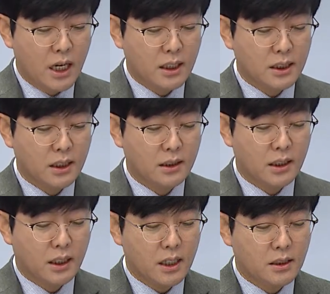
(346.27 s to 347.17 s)

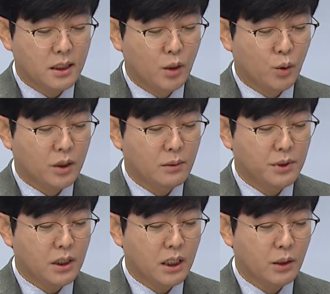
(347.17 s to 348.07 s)
학생들에게 진로
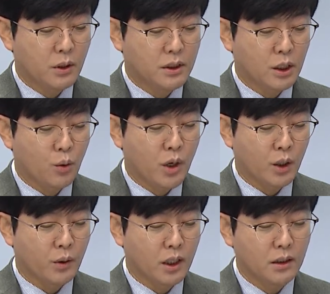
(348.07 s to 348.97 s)
탐색의 기회를
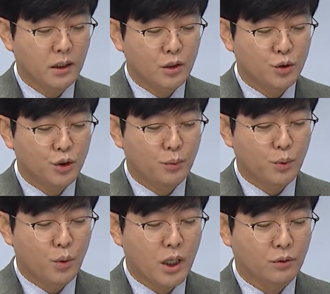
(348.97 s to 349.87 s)
제공하기 위한 취업
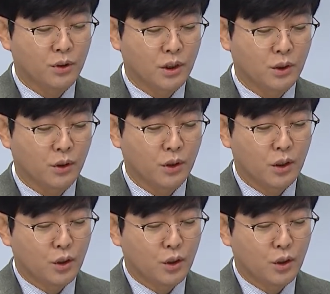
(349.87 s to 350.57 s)
동아리 운영 지원,